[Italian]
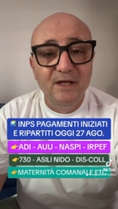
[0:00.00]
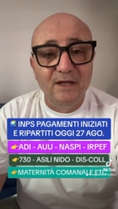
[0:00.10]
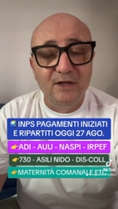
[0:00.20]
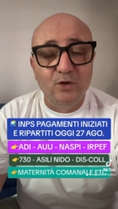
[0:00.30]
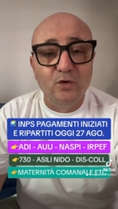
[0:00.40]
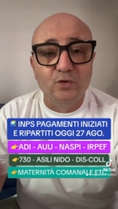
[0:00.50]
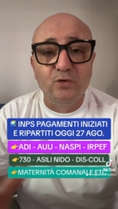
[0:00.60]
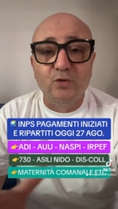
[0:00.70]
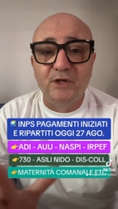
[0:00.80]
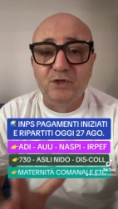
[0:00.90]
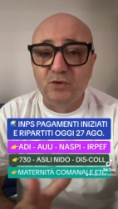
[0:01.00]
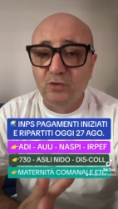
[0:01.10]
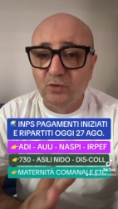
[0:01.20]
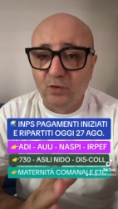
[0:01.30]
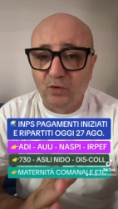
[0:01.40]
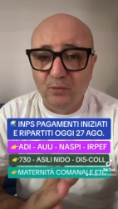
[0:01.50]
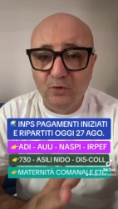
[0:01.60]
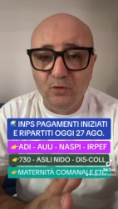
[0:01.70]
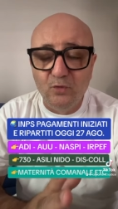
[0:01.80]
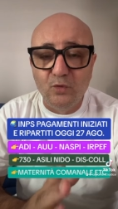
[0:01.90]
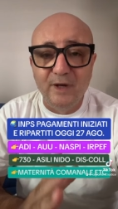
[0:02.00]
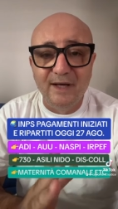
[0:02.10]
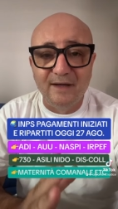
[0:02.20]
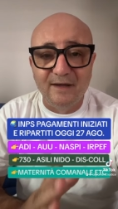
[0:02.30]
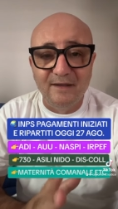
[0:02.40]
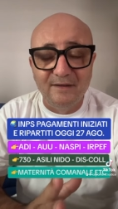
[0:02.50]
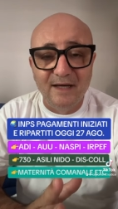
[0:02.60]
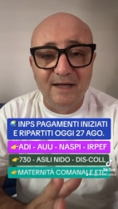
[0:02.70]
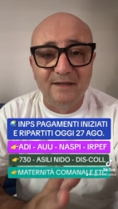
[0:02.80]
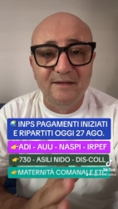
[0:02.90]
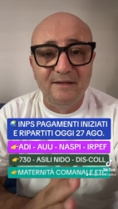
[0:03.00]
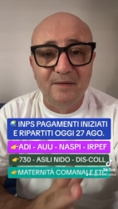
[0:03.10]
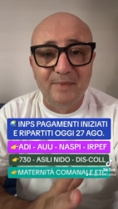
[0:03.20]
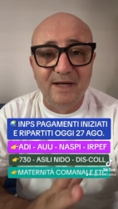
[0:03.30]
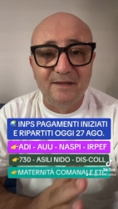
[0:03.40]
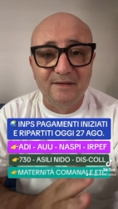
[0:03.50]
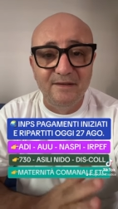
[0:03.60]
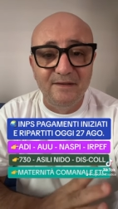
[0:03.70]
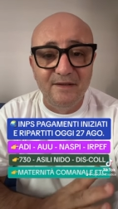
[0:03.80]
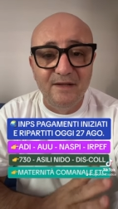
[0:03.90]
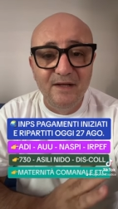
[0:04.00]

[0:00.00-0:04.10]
ricordo che sono comunque ritardi da parte di